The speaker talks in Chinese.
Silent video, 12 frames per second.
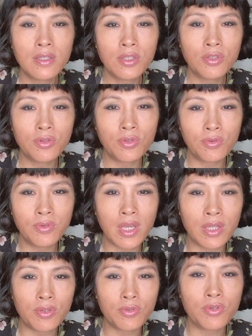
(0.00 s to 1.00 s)
你就永
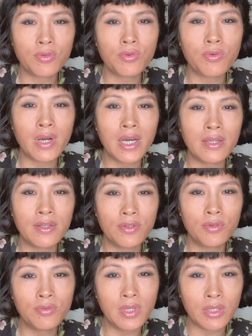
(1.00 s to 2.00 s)
远都是愉快的，
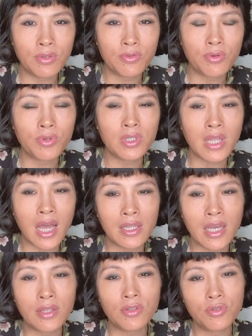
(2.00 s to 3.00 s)
永远都是会大
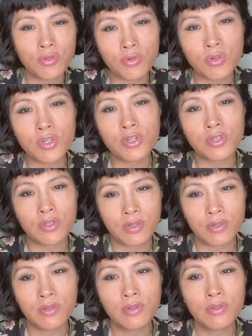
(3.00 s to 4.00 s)
胆的去做事。
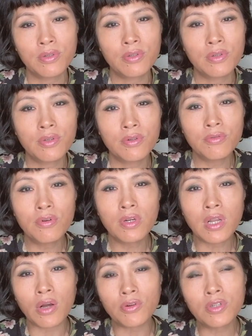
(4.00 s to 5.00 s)
如果
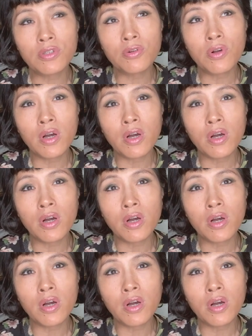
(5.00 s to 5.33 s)
老是说，